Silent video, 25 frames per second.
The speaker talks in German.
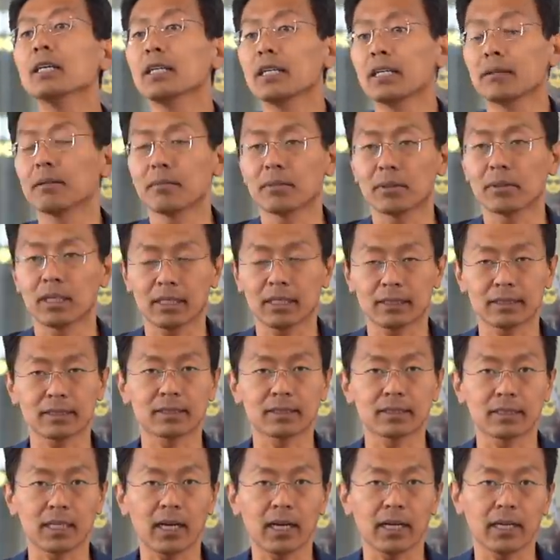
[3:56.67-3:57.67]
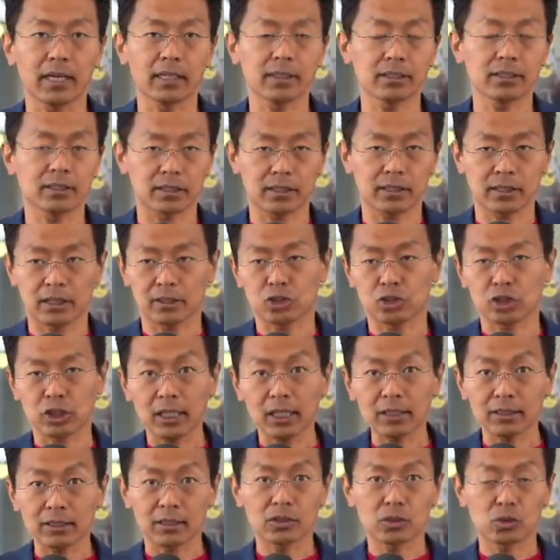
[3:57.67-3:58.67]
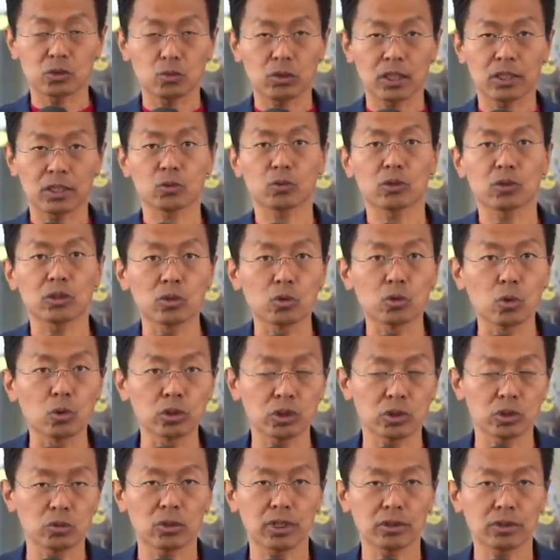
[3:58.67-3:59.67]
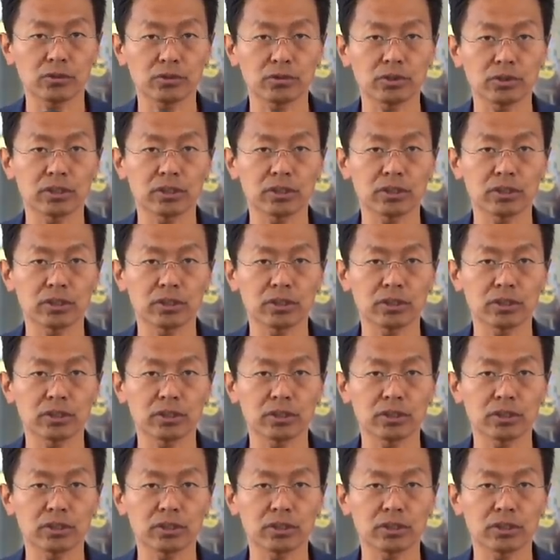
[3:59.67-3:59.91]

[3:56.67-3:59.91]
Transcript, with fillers: im letzten Jahr erst entstandenen Zulassungen Notzulassungen